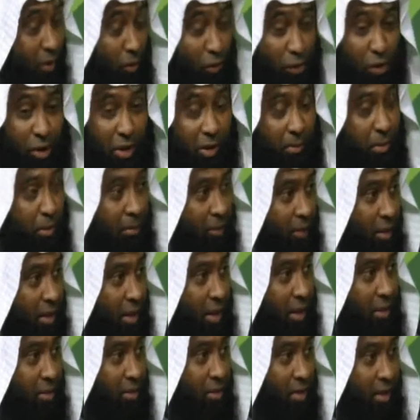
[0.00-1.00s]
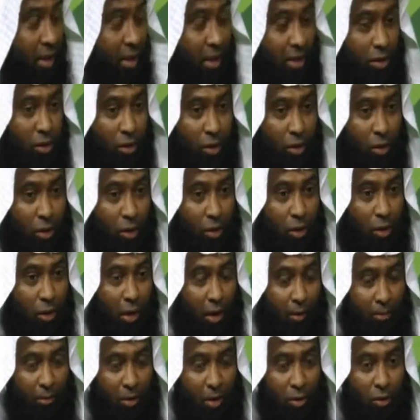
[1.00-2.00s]
অস্বাভাবিক কাজ
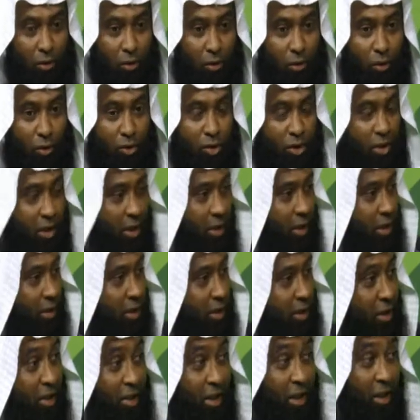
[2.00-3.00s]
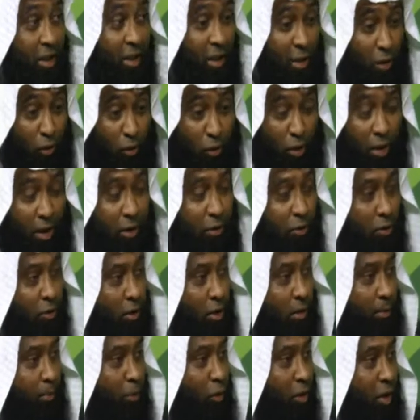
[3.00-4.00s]
আপনার হচ্ছে তিনি জানেন না হঠাৎ
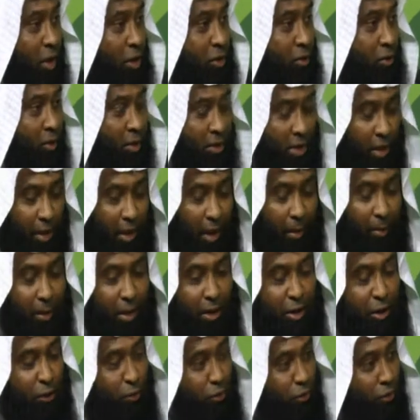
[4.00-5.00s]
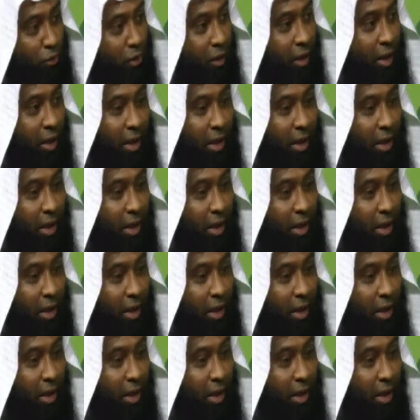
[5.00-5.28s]
করে প্রকাশ হয়ে যায় আবার কিন্তু